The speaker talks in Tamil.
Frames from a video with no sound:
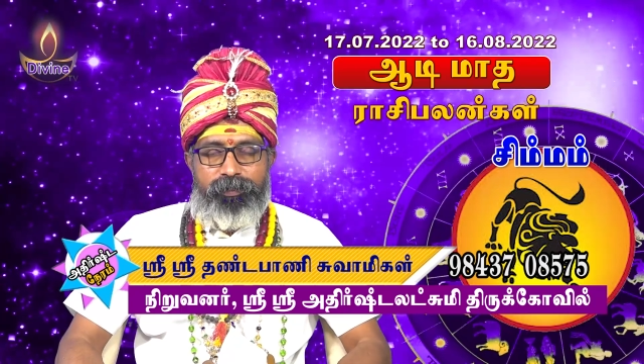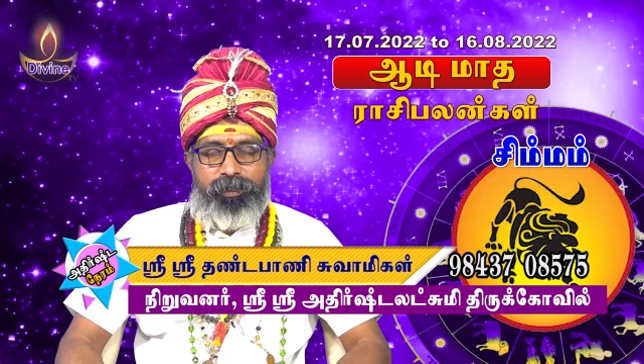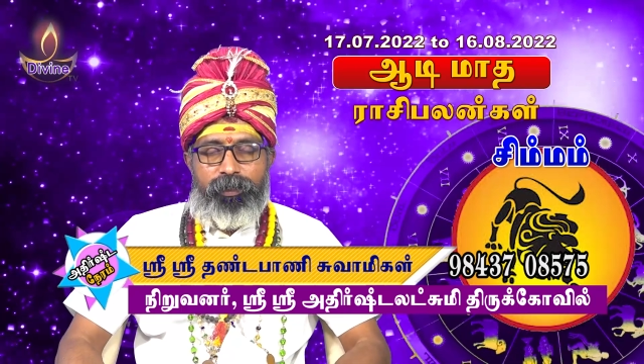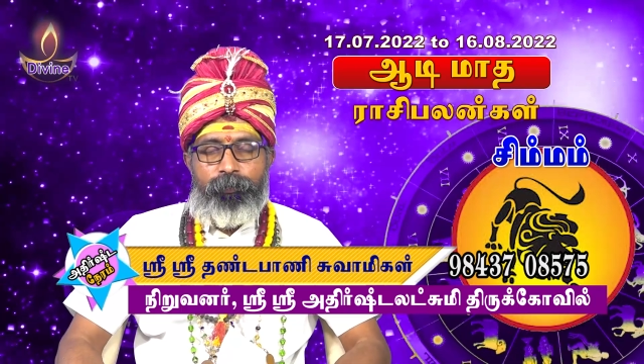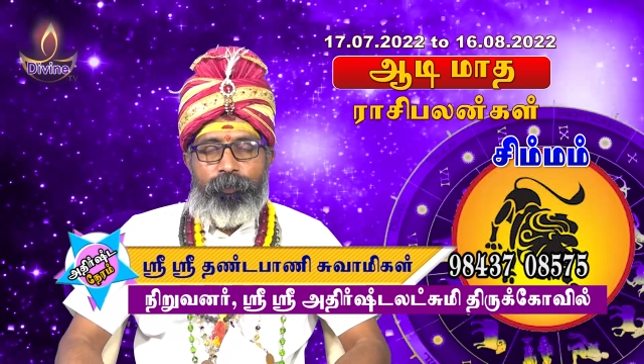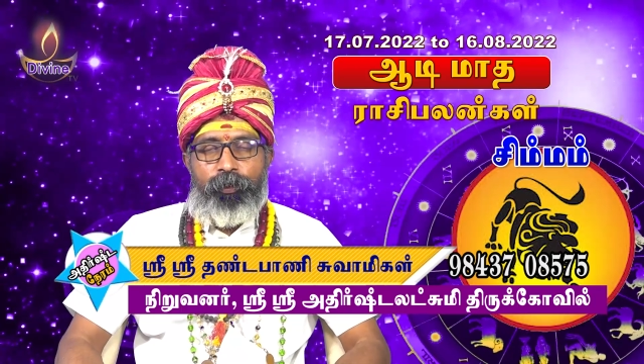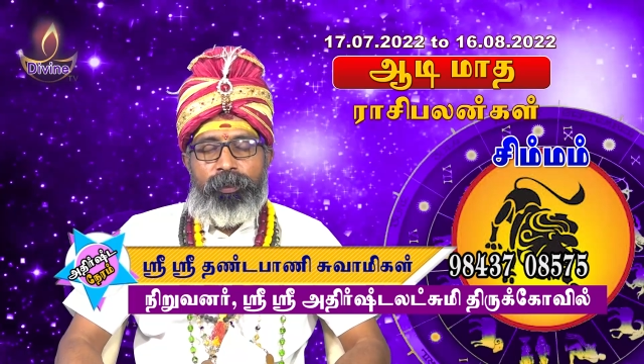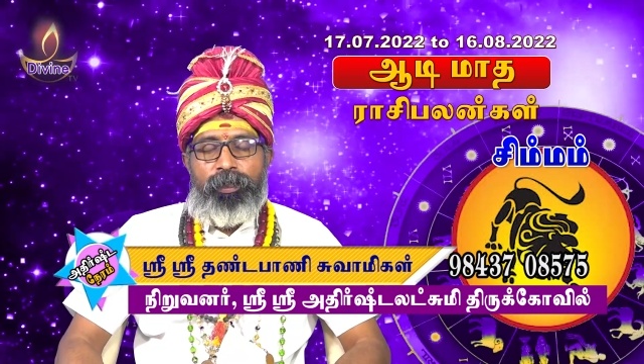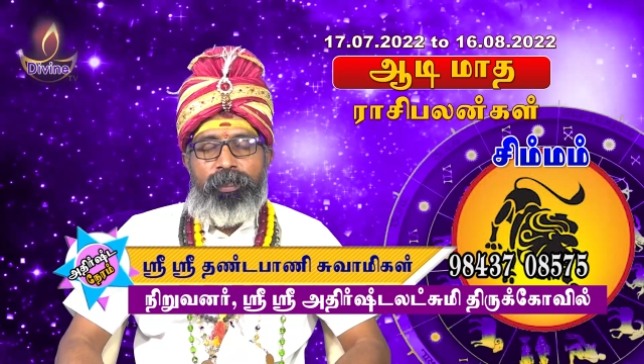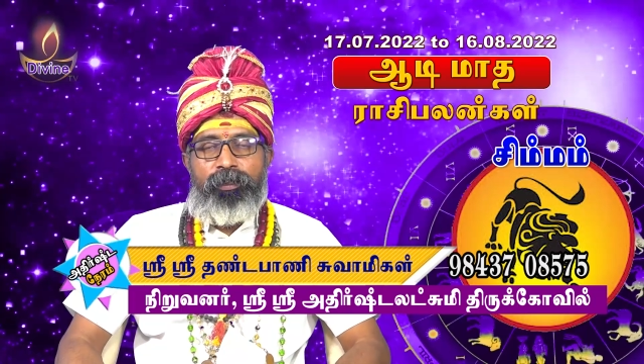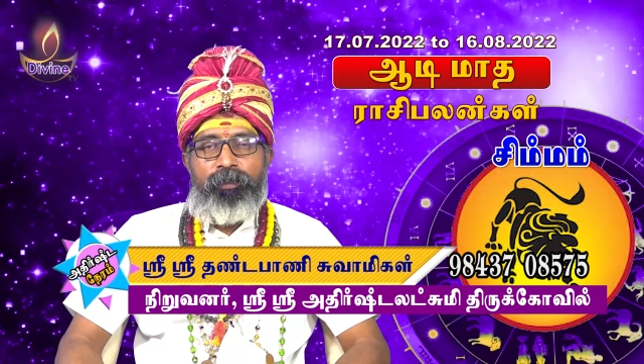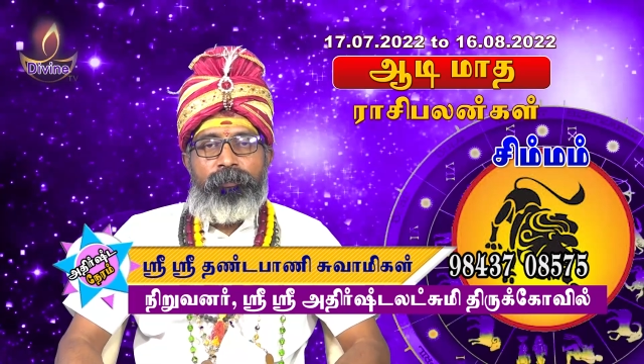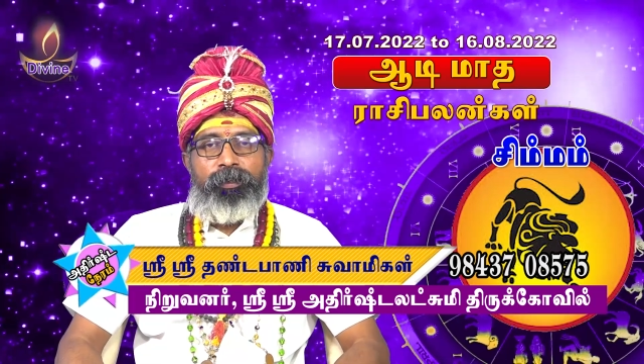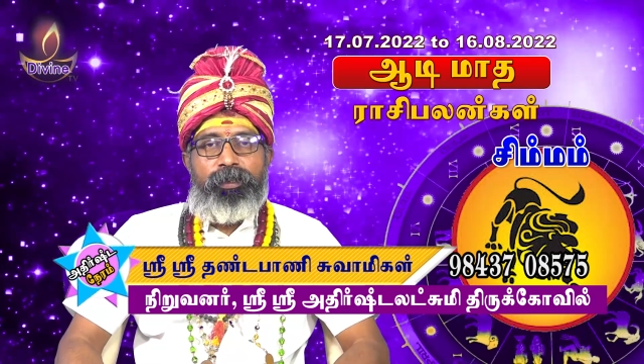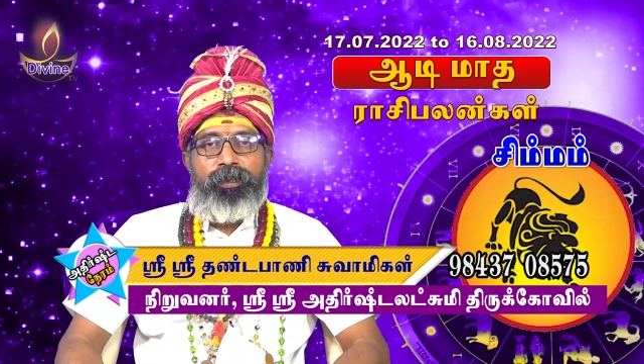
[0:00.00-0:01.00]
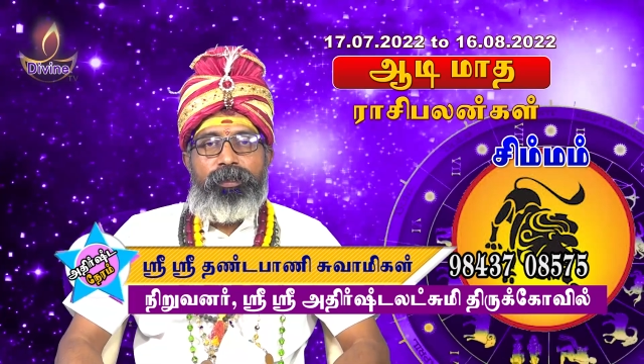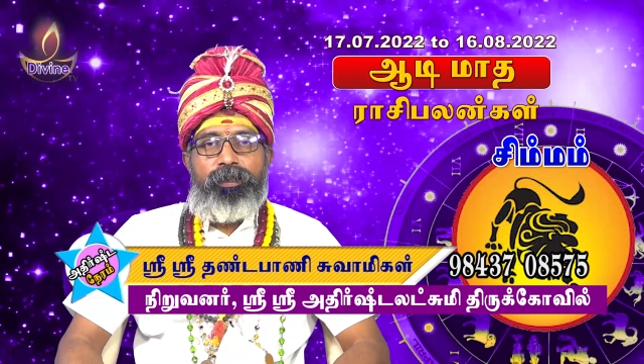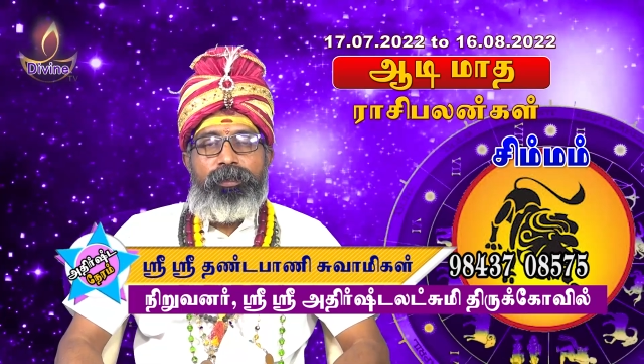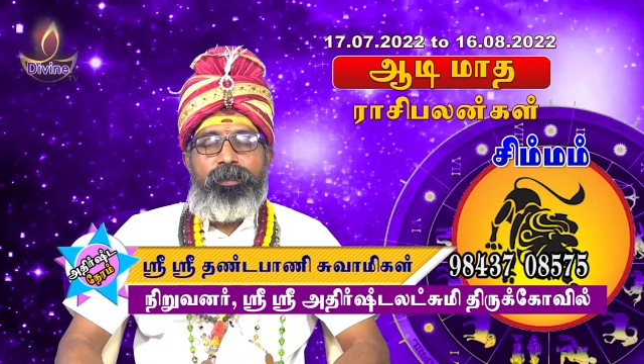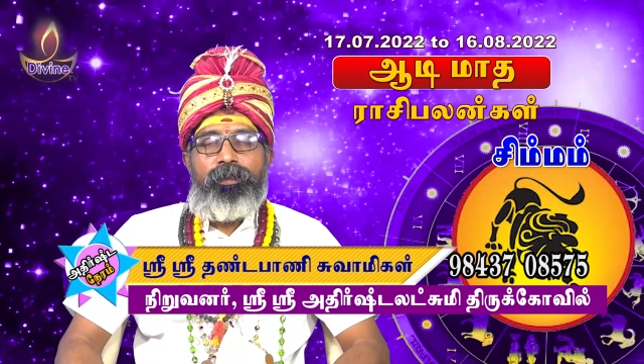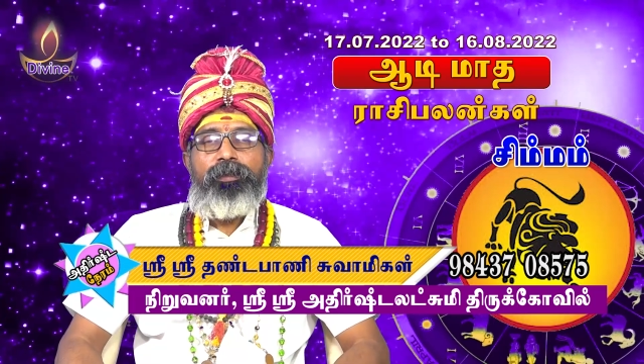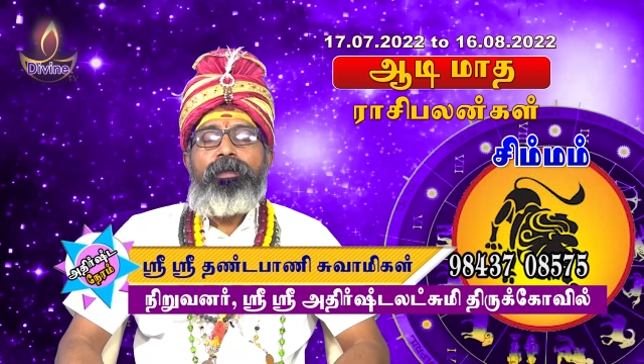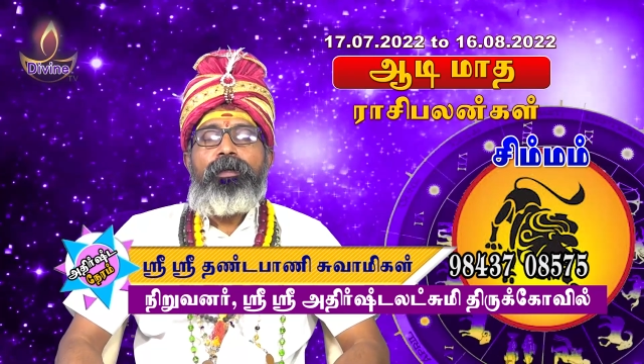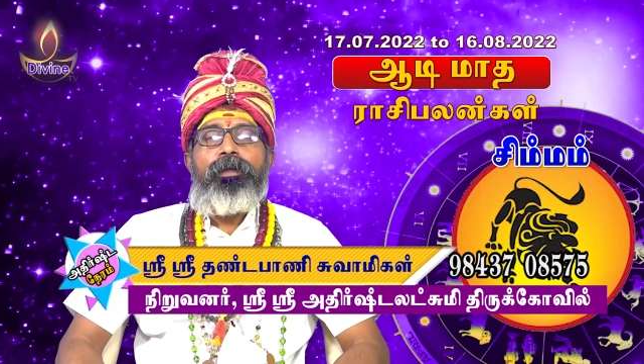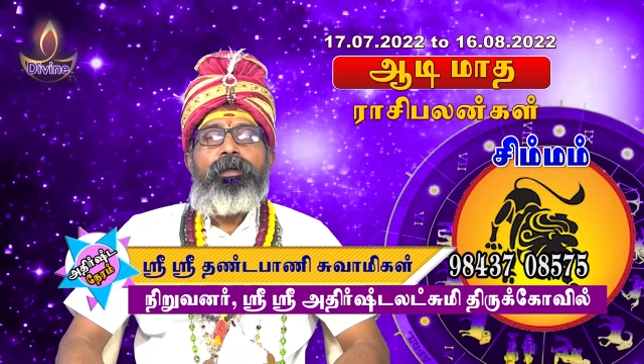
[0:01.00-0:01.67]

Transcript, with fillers: சனி பகவான் ஆறாம் இடத்துல இருக்கிறாரு